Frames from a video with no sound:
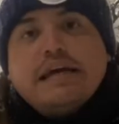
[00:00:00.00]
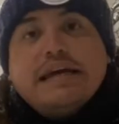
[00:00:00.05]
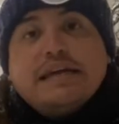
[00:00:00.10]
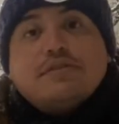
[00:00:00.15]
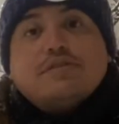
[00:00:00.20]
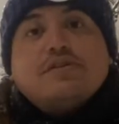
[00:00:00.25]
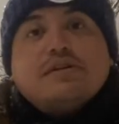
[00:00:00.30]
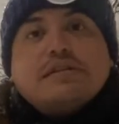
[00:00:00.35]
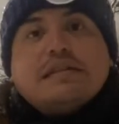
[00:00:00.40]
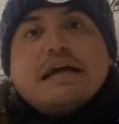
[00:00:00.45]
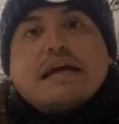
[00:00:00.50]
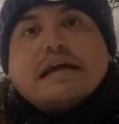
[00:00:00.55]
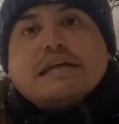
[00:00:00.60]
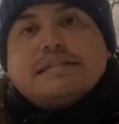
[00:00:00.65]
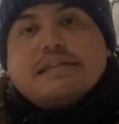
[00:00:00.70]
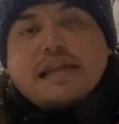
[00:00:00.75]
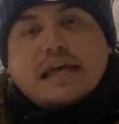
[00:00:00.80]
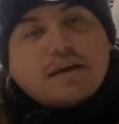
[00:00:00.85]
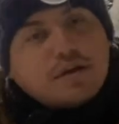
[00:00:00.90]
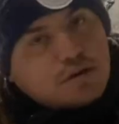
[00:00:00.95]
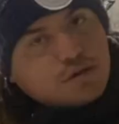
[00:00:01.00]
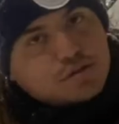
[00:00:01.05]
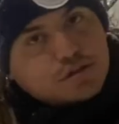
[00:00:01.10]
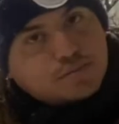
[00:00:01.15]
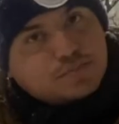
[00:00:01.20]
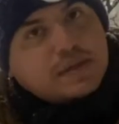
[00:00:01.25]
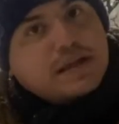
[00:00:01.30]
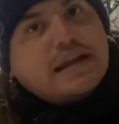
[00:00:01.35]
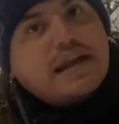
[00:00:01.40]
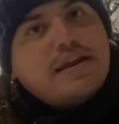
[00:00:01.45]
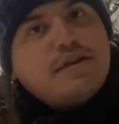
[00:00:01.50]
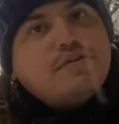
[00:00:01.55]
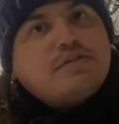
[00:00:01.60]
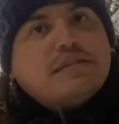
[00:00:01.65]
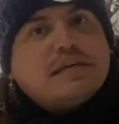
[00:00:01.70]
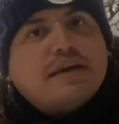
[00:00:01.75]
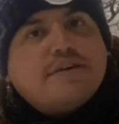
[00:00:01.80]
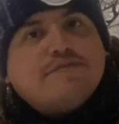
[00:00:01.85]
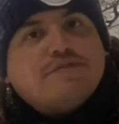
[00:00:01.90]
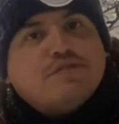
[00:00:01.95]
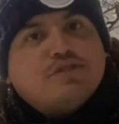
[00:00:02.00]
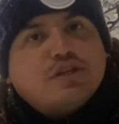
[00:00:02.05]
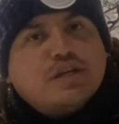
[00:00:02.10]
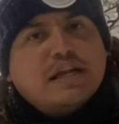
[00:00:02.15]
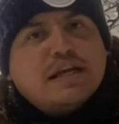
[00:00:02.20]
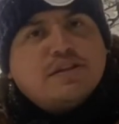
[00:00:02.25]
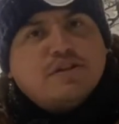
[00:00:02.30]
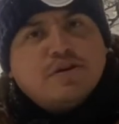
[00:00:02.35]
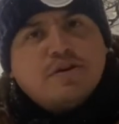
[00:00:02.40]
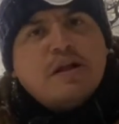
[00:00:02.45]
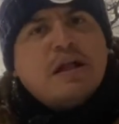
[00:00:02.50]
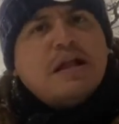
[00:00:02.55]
esos está cancelados. Los subterráneos siguen funcionando.